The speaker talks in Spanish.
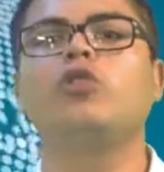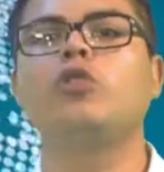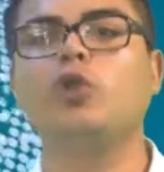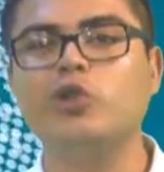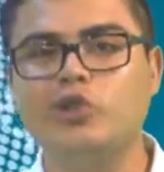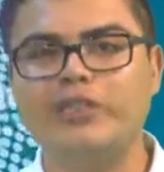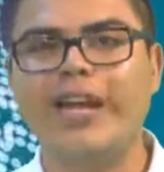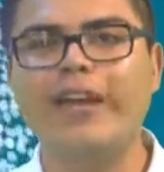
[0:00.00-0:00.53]

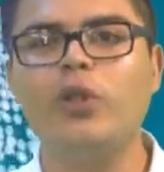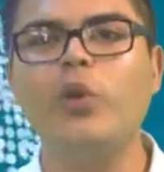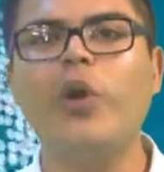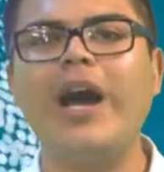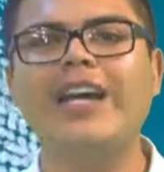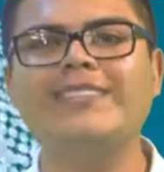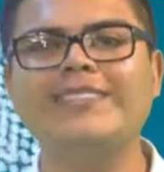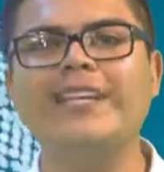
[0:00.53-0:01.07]
Tostado
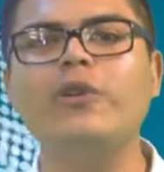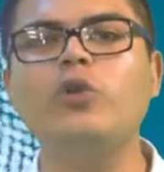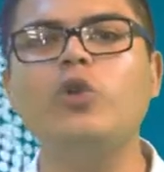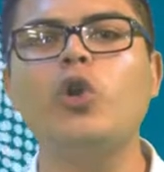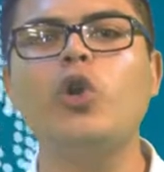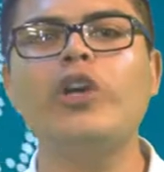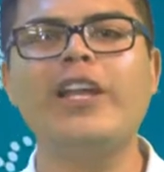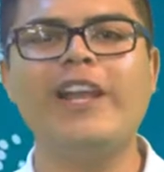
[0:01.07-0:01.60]

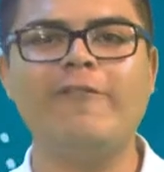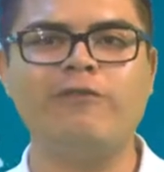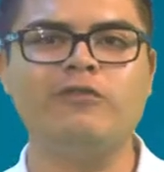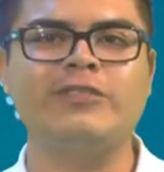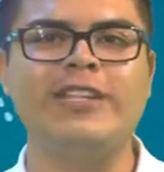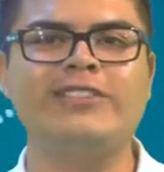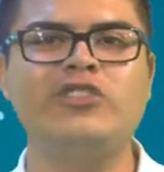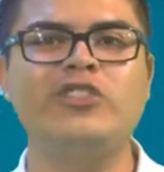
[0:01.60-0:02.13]
aseguró que la
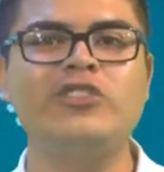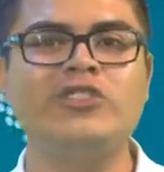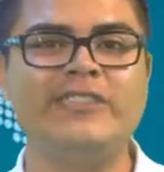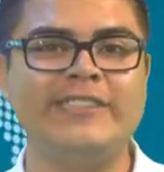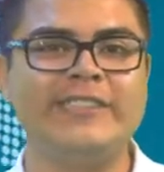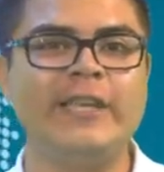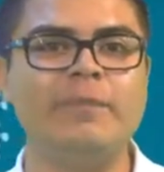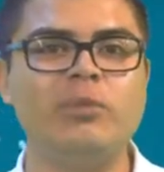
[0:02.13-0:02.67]
Fundación
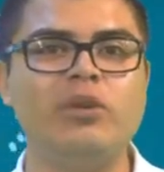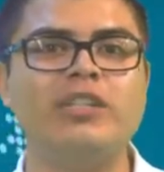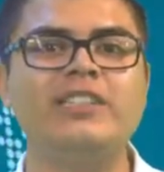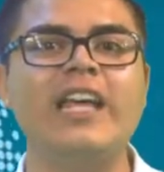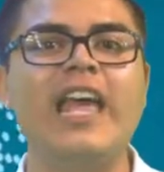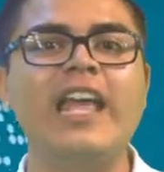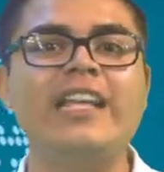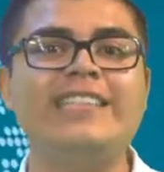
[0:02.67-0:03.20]

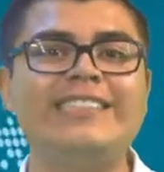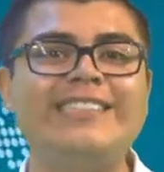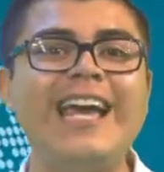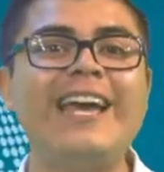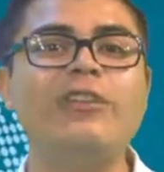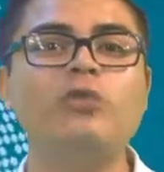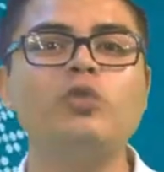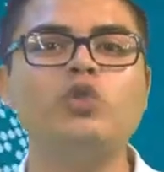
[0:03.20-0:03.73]
Cinépolis
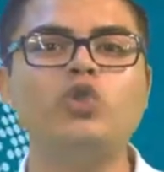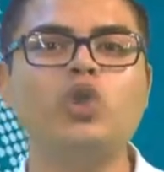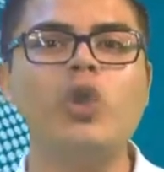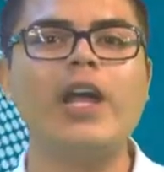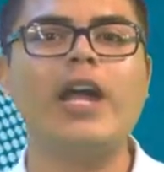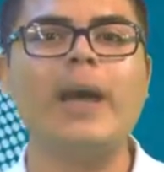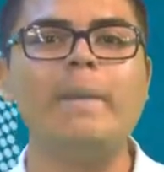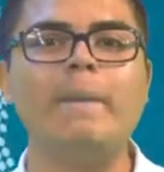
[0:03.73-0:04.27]
ya anunció
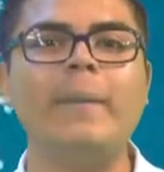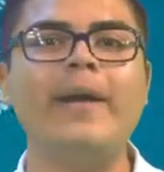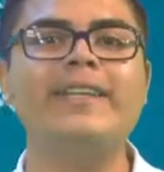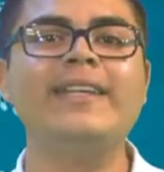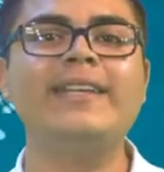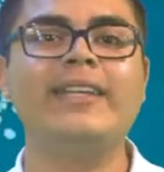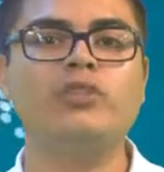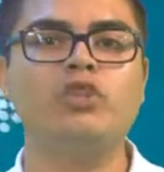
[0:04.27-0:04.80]
la
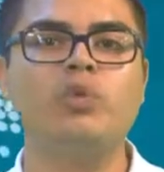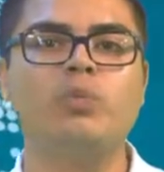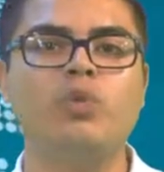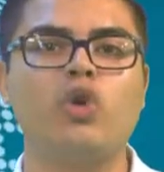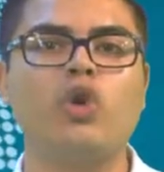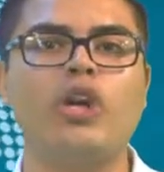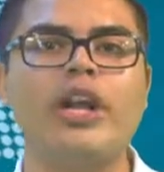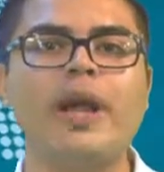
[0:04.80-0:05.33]
campaña de su
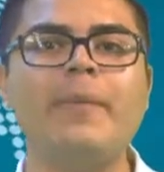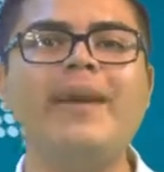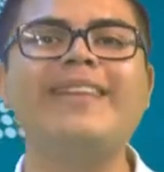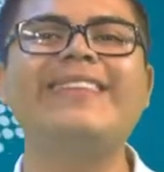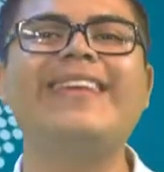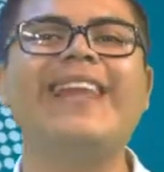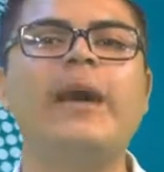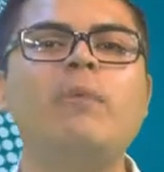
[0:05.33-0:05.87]
programa
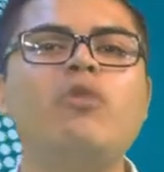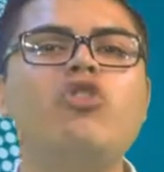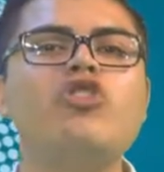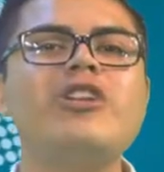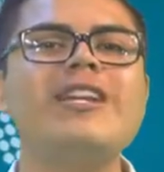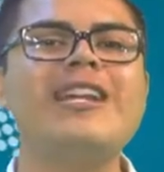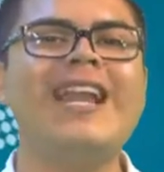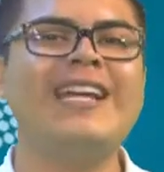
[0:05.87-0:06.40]
Del
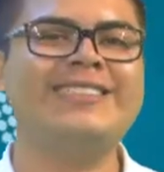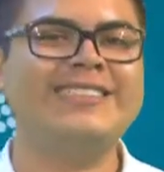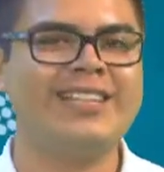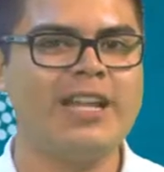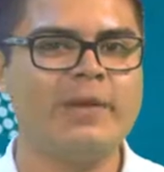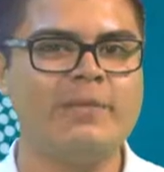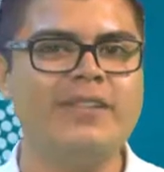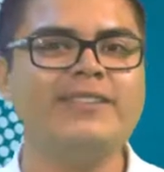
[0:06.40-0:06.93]
amor nace
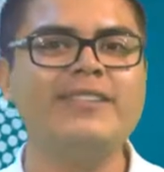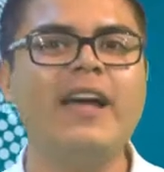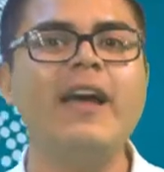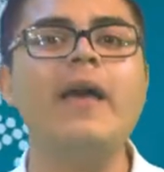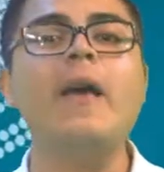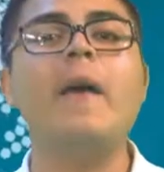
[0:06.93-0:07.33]
la vista